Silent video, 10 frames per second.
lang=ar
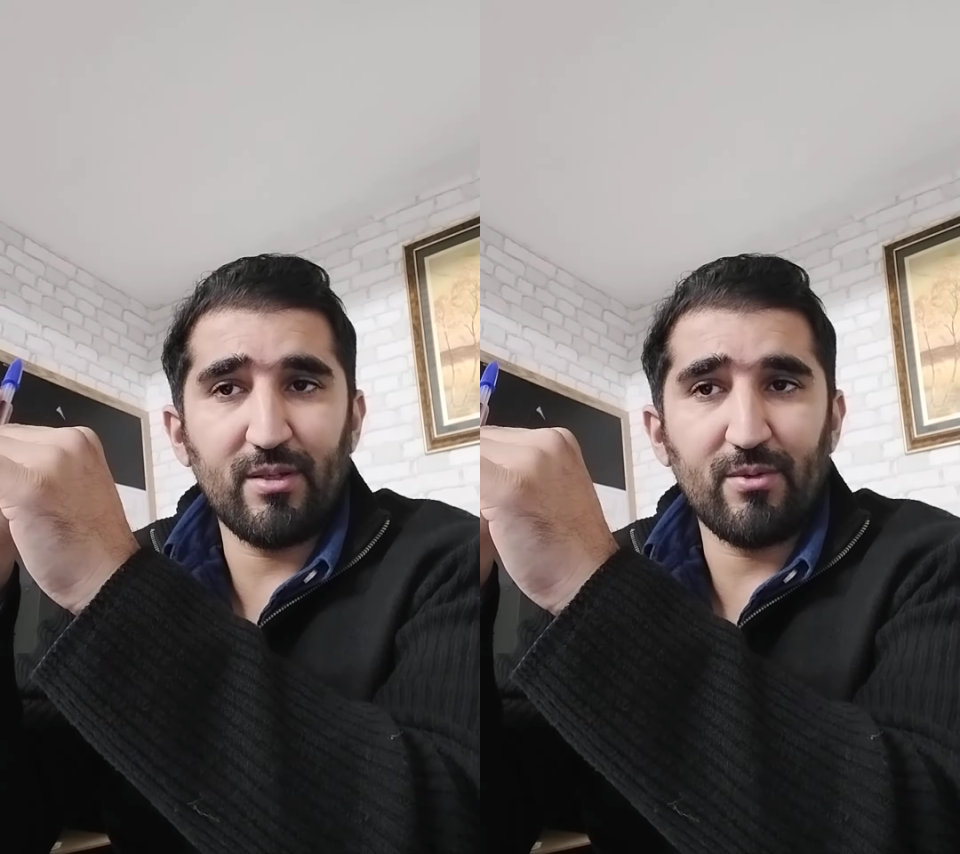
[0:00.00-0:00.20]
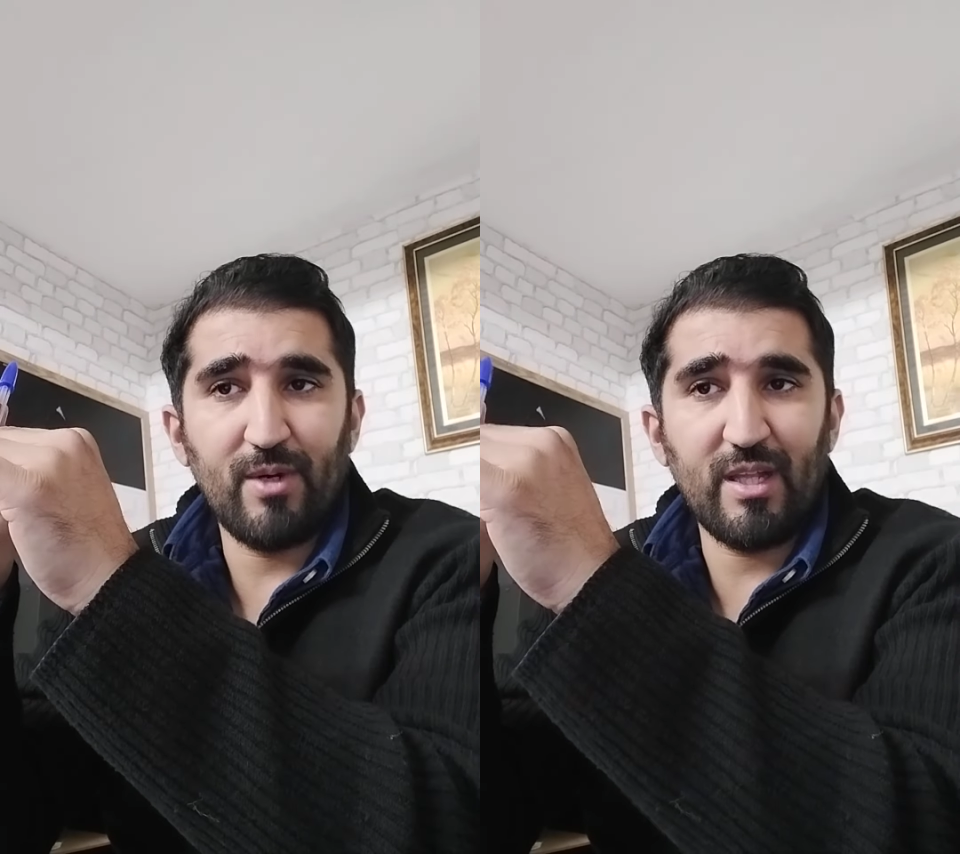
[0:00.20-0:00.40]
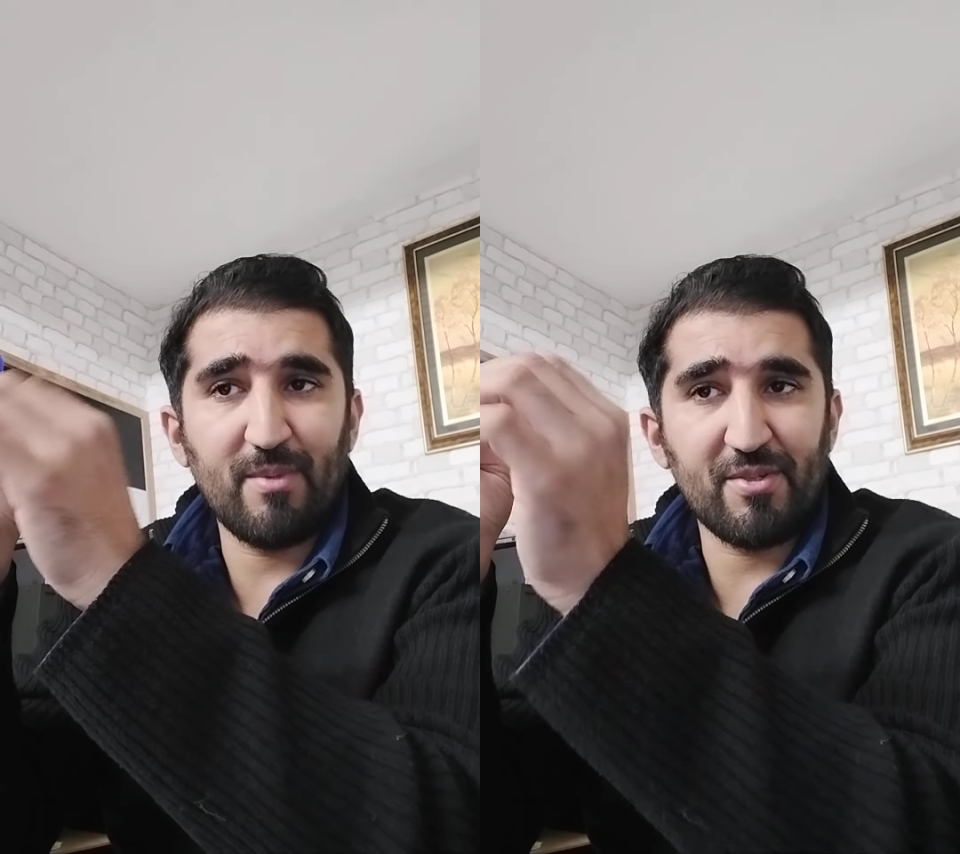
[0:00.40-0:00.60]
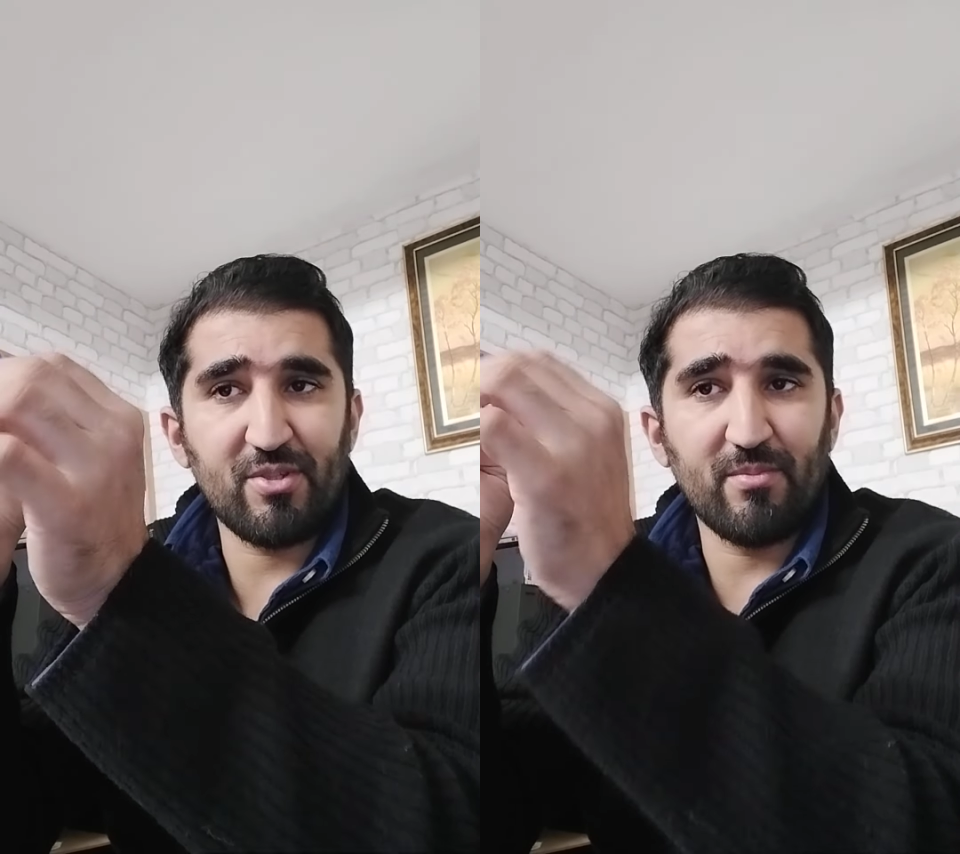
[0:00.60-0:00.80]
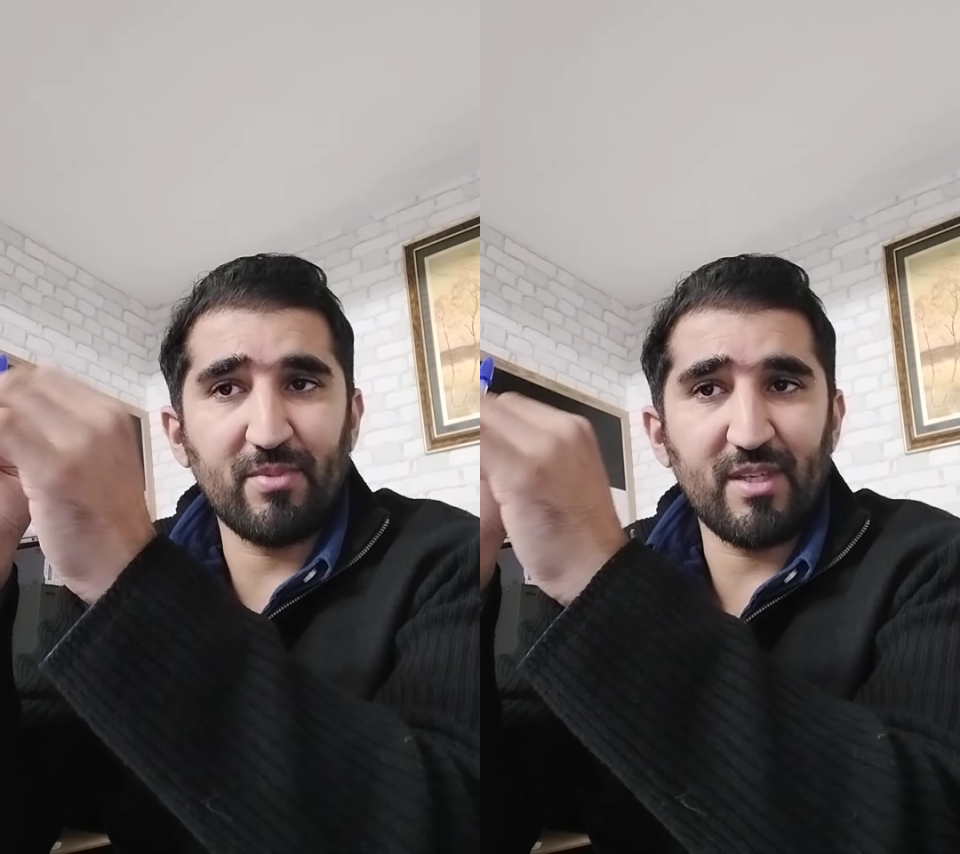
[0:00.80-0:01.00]
واحد
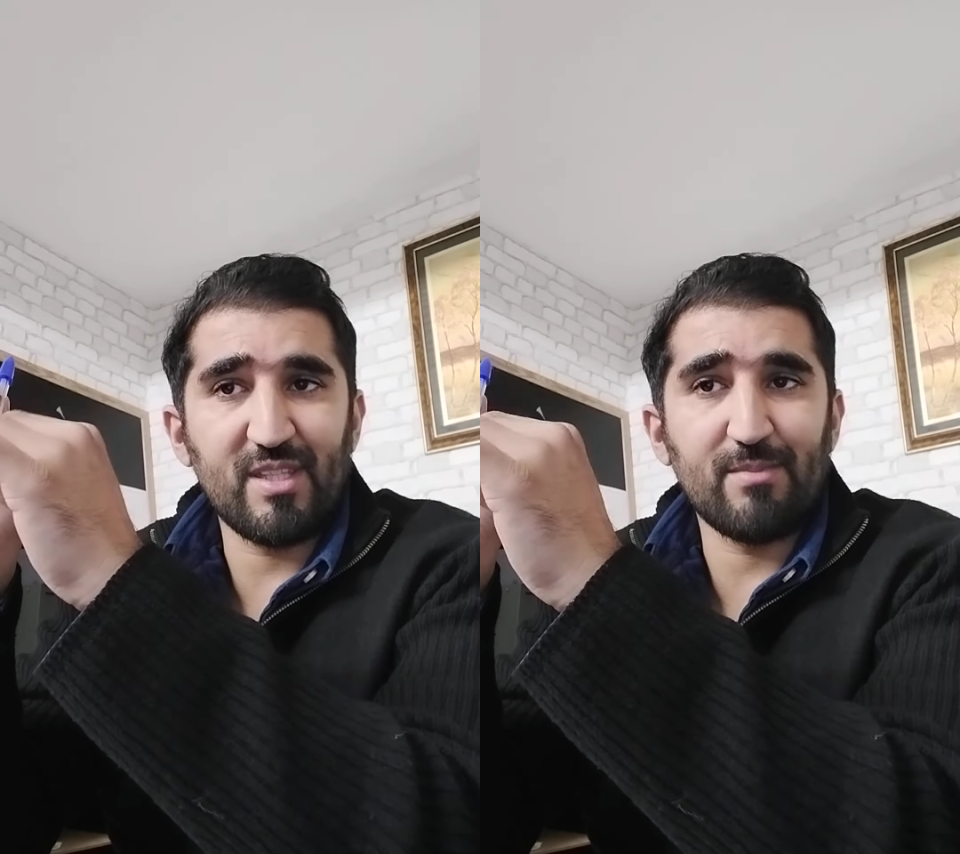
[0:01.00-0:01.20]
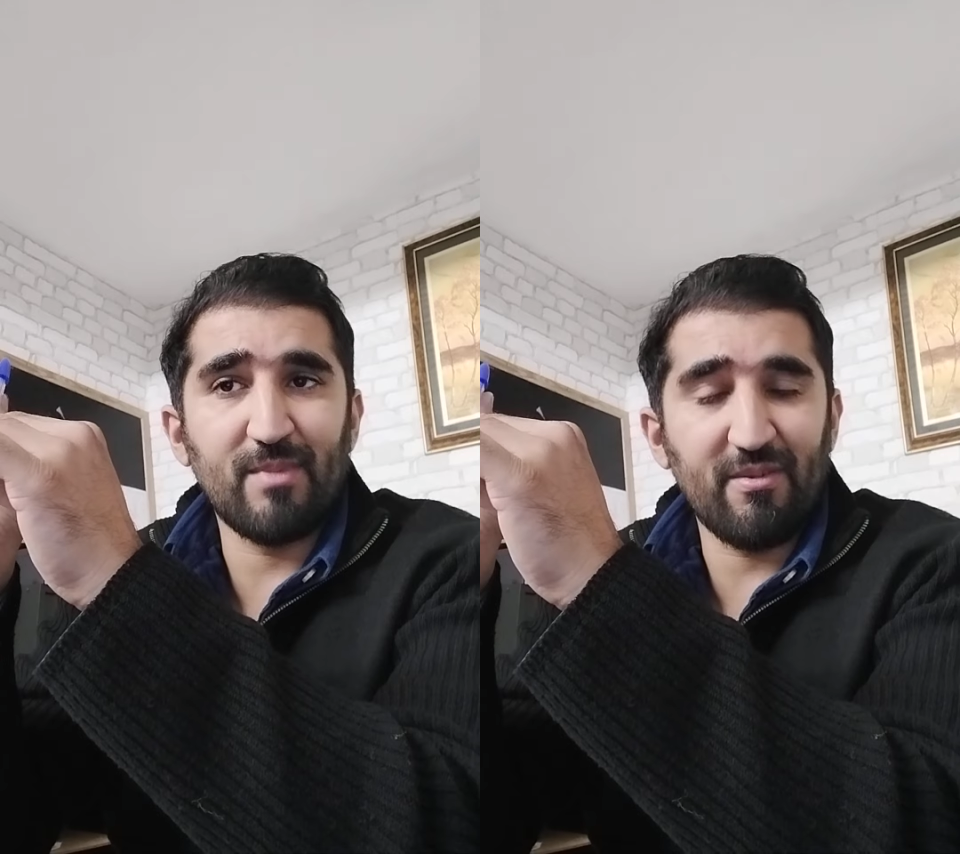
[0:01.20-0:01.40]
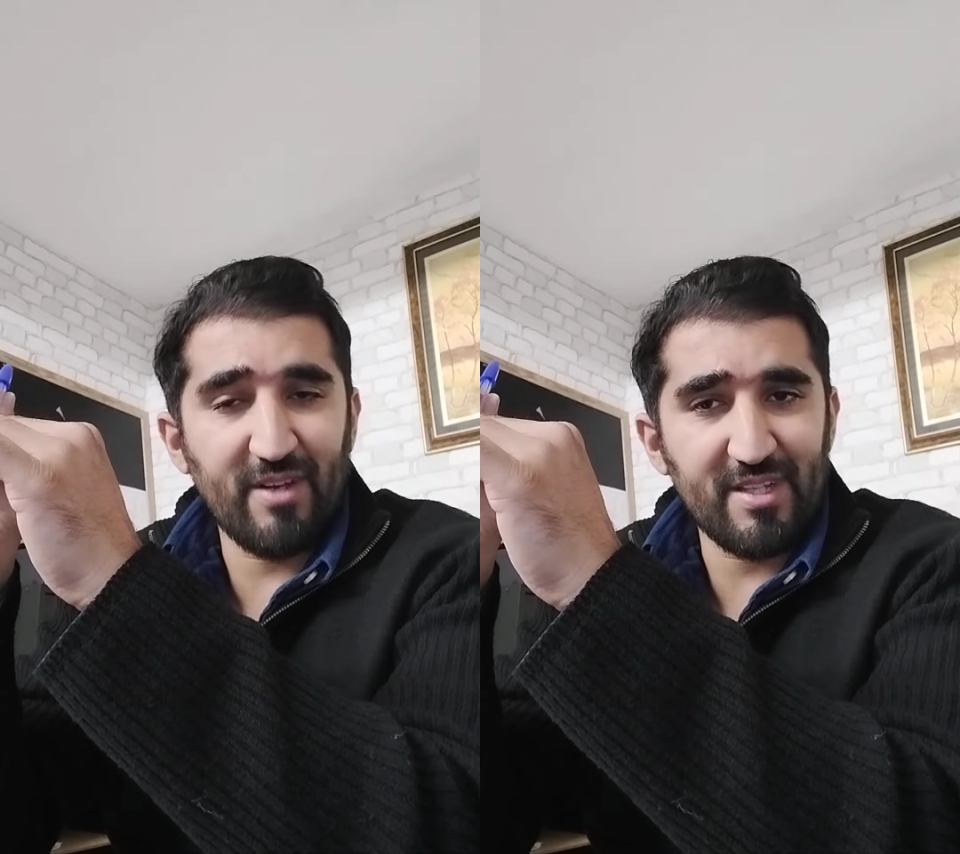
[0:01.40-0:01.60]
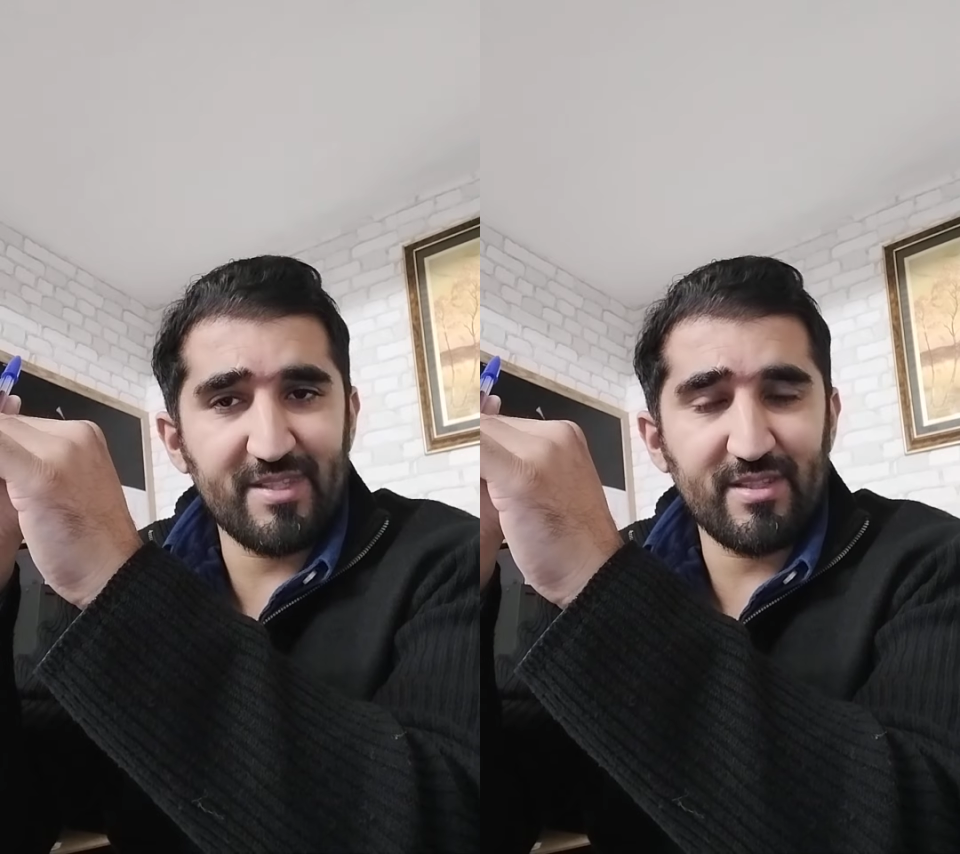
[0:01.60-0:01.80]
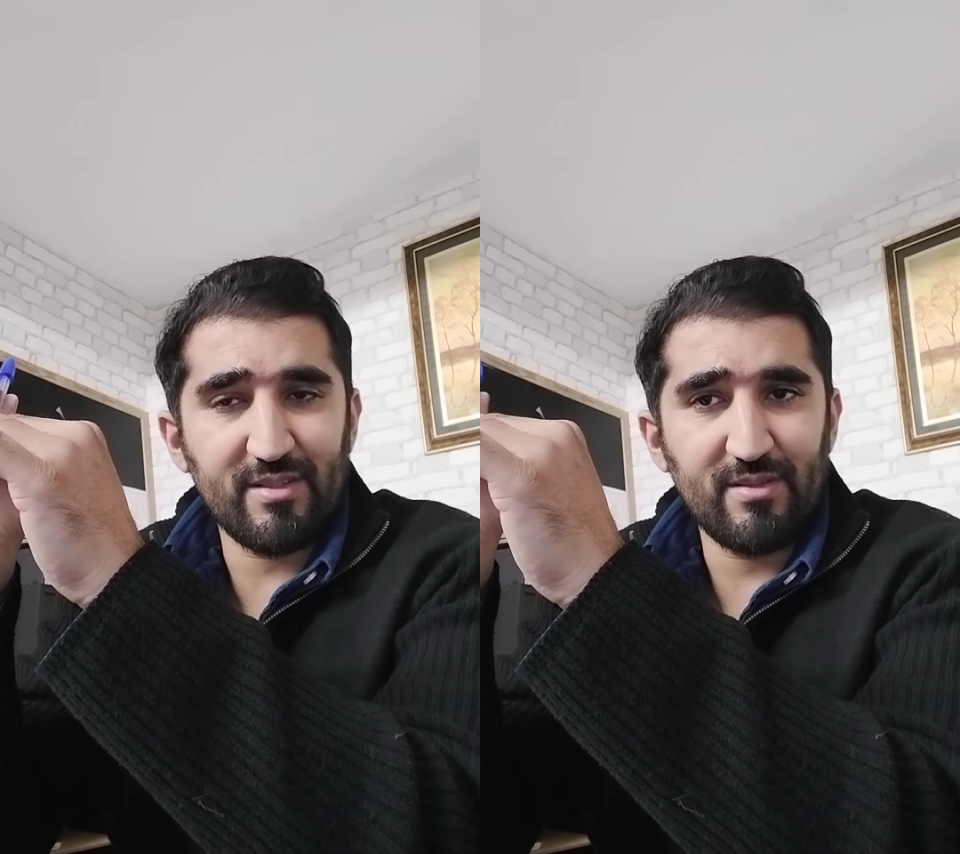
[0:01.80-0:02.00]
المرسوم كيتسمى
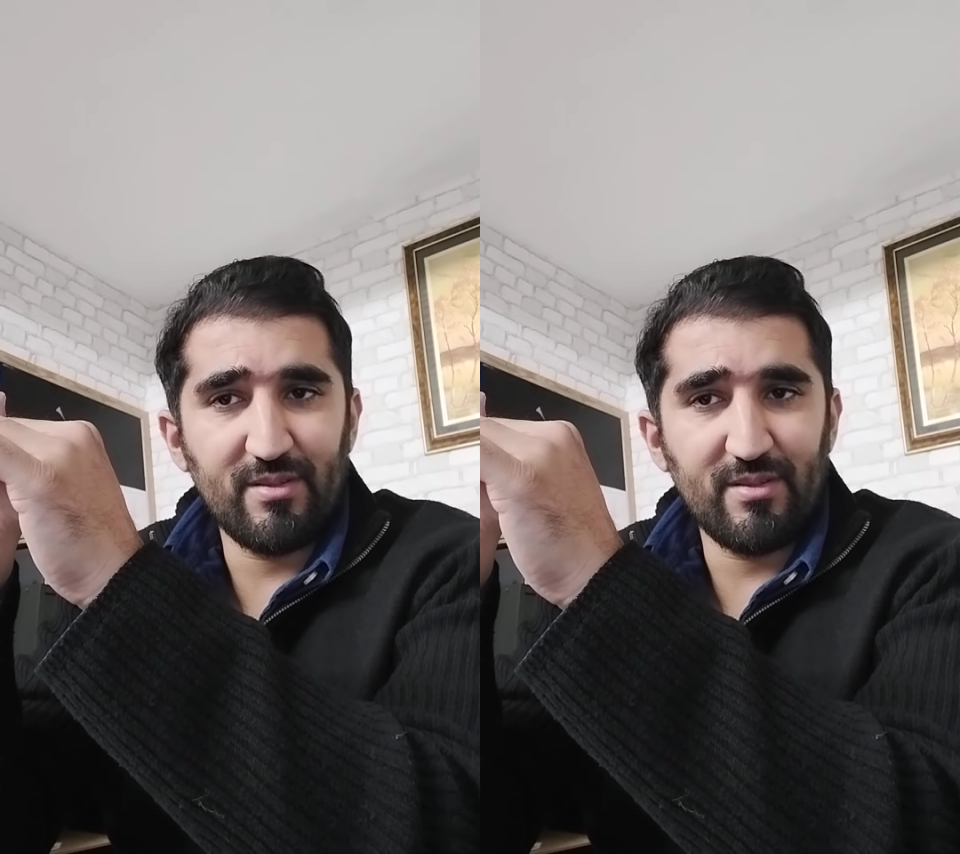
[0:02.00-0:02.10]
فالس